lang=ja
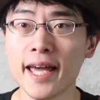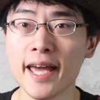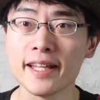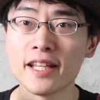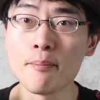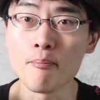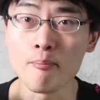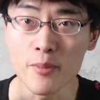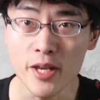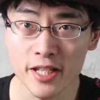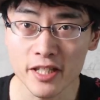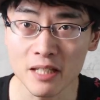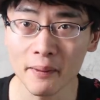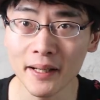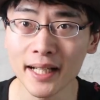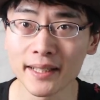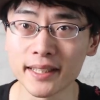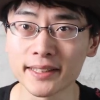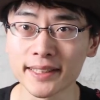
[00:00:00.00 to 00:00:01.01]
えー、で、3つ
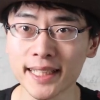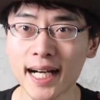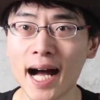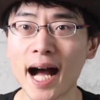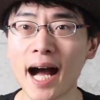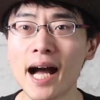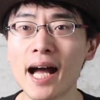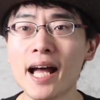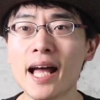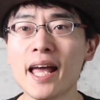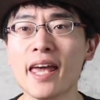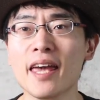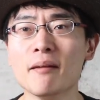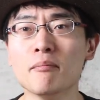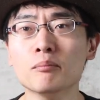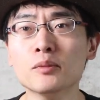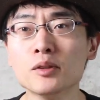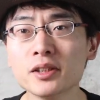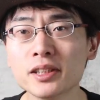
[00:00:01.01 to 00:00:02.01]
目なんですが、
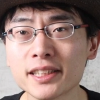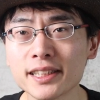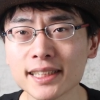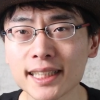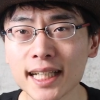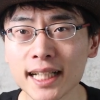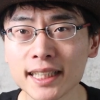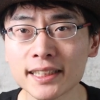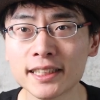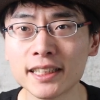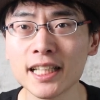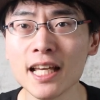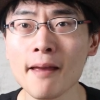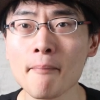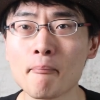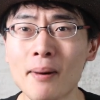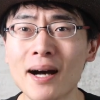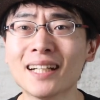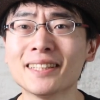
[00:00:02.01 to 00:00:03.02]
えー、難し
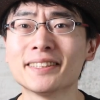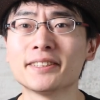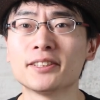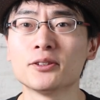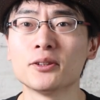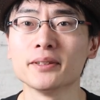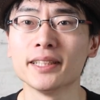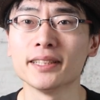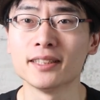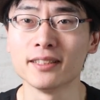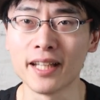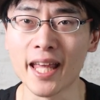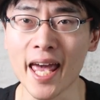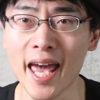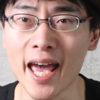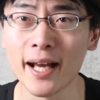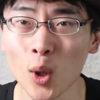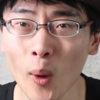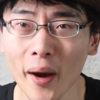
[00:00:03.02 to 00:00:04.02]
いパズルをです
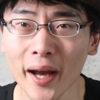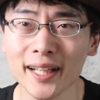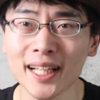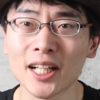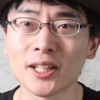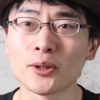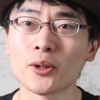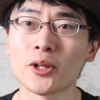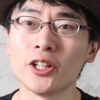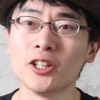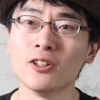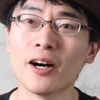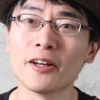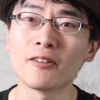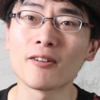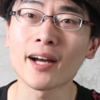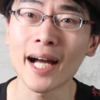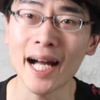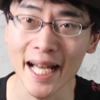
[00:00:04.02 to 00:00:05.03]
ね、解けた時の
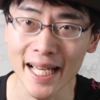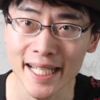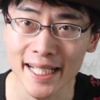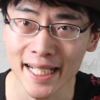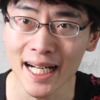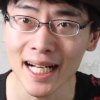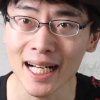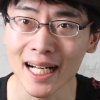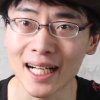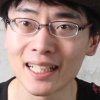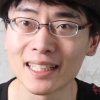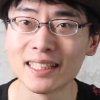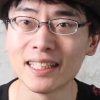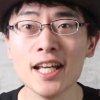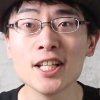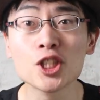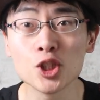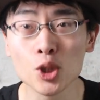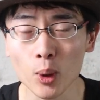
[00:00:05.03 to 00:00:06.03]
あの快感、
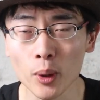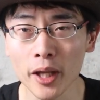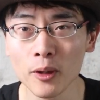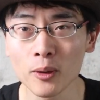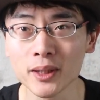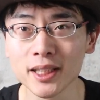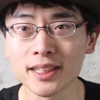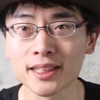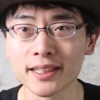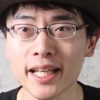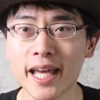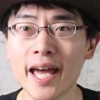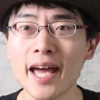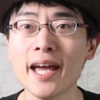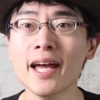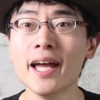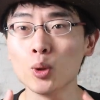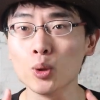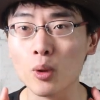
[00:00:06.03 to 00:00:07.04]
えそれをです
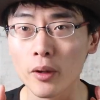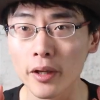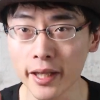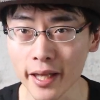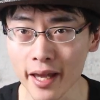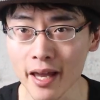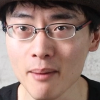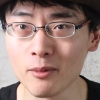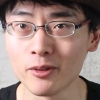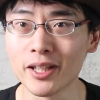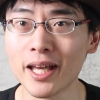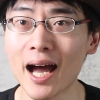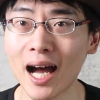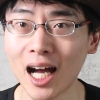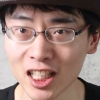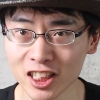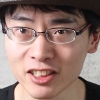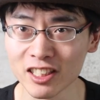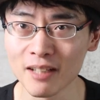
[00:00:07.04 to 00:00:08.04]
ねこのゲームで
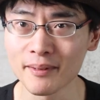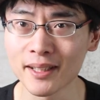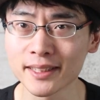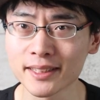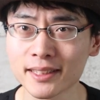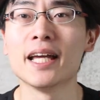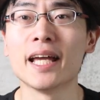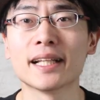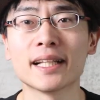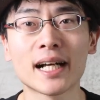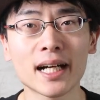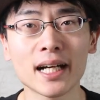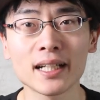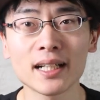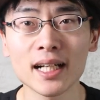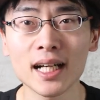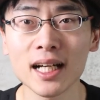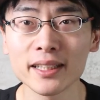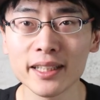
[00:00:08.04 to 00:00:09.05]
味わえますえな
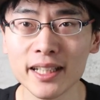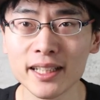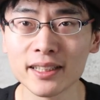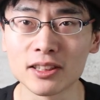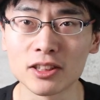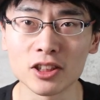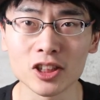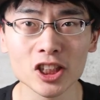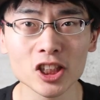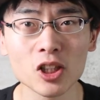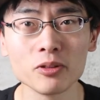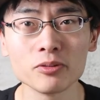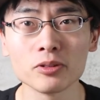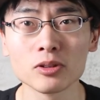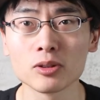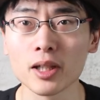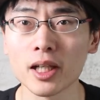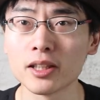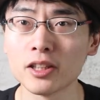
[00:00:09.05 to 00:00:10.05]
かなかね15
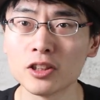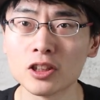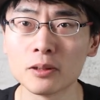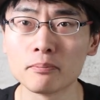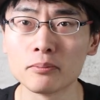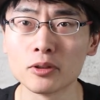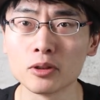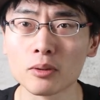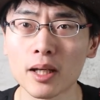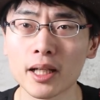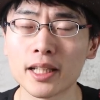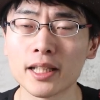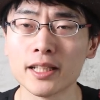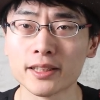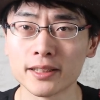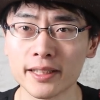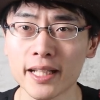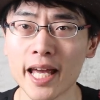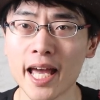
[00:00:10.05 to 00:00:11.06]
分とか20分とかで
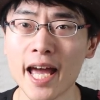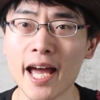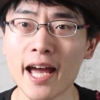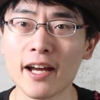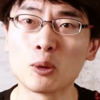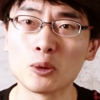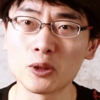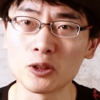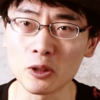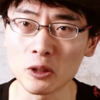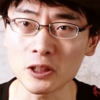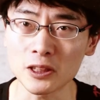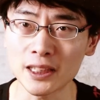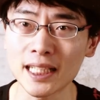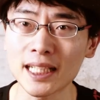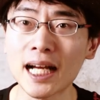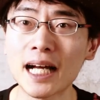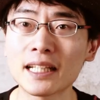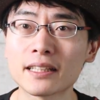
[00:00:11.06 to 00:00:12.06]
ですねこのよっ
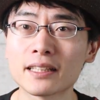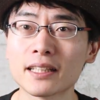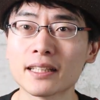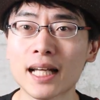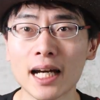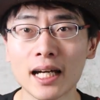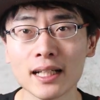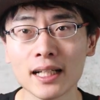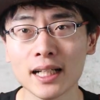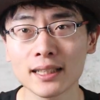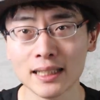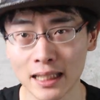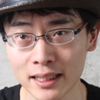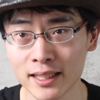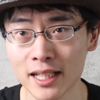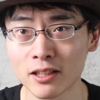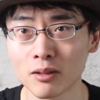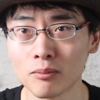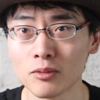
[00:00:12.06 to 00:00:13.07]
しゃ感ってなかなか出
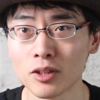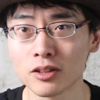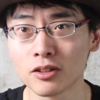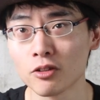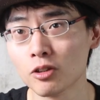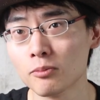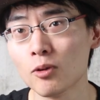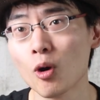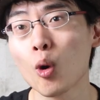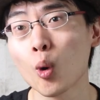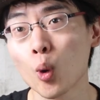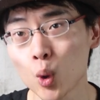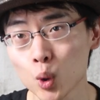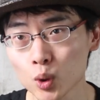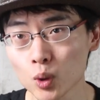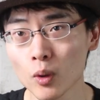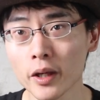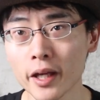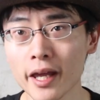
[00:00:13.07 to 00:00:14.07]
せないと思うんですけども
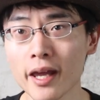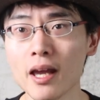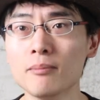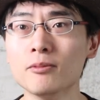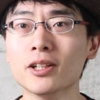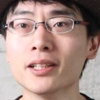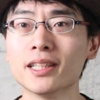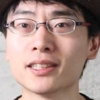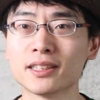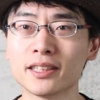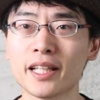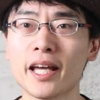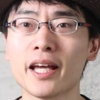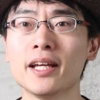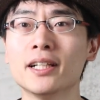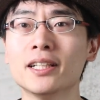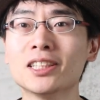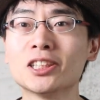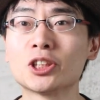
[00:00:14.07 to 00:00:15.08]
このゲームはですね
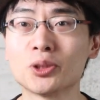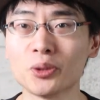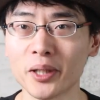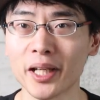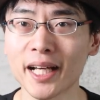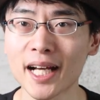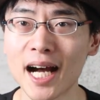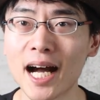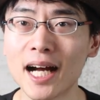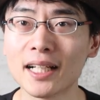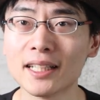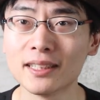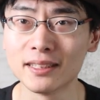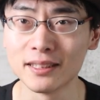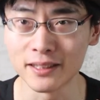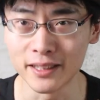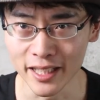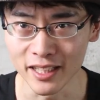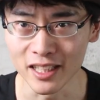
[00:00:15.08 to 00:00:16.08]
それが
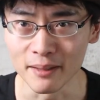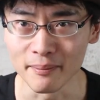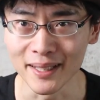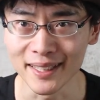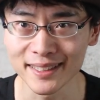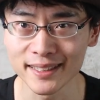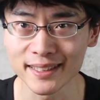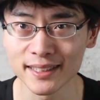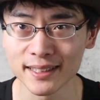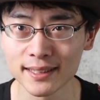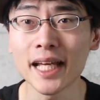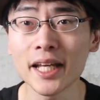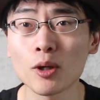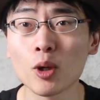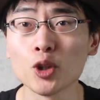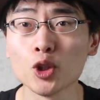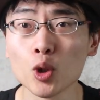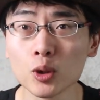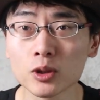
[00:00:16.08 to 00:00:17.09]
できます最
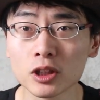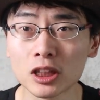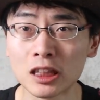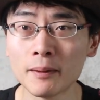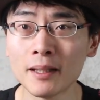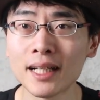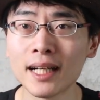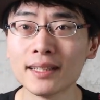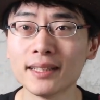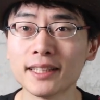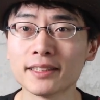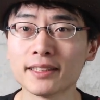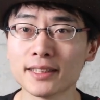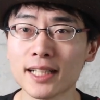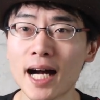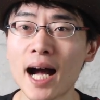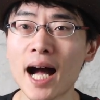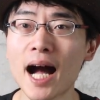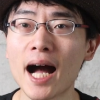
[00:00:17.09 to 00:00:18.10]
後4つ目なんです
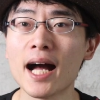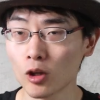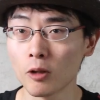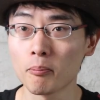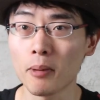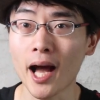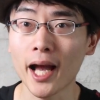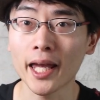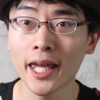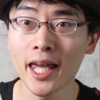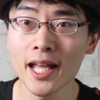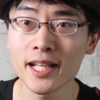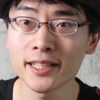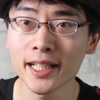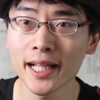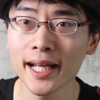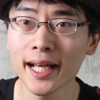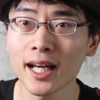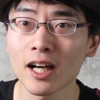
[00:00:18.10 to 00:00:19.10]
がこの
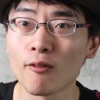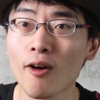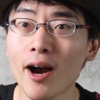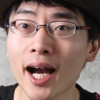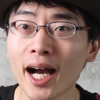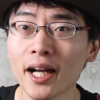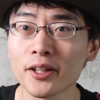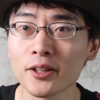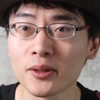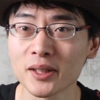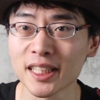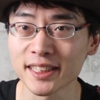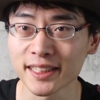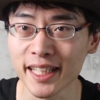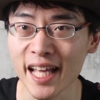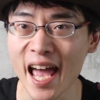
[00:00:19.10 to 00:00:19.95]
パッケージラインから分かるようにです